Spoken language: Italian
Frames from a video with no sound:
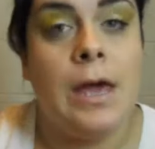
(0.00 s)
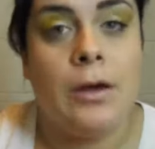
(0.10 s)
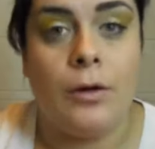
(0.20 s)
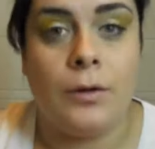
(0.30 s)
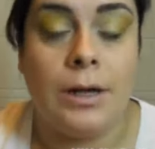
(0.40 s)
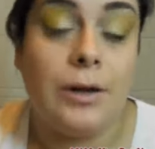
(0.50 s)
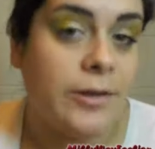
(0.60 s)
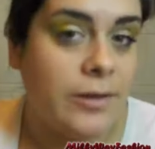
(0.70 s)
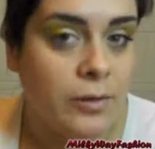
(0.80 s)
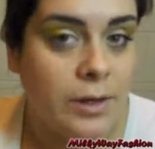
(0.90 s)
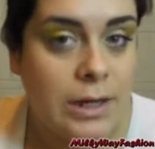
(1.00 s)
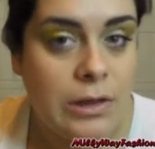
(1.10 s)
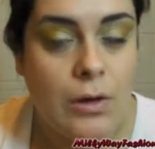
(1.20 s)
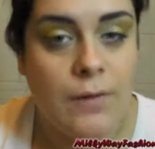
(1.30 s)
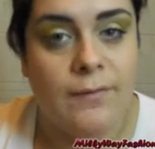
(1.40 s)
Con lo stesso
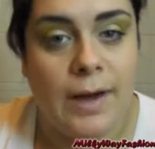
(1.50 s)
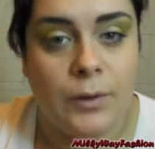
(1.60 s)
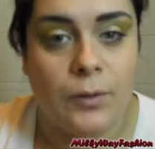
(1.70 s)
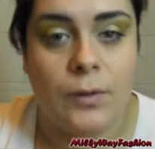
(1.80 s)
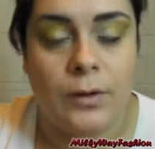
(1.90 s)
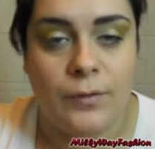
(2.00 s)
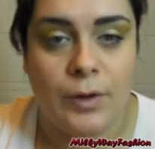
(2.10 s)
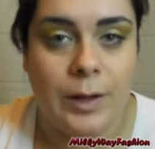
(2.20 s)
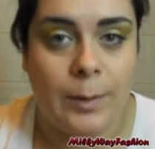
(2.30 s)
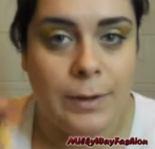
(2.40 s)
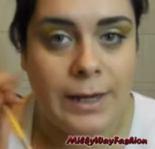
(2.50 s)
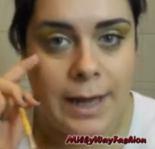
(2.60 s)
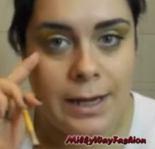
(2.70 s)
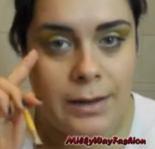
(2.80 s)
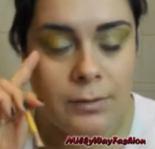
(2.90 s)
grigio vado, lo vado ad
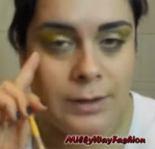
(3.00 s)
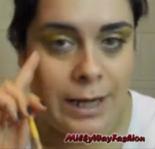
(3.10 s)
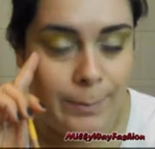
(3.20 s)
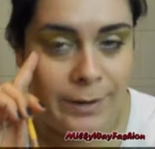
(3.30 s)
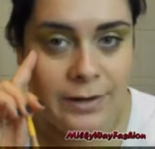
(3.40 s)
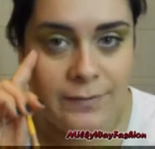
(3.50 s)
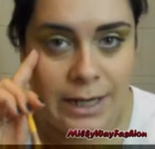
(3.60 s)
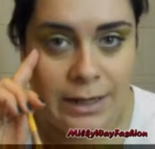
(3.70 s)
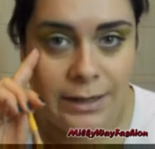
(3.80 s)
applicare nella parte finale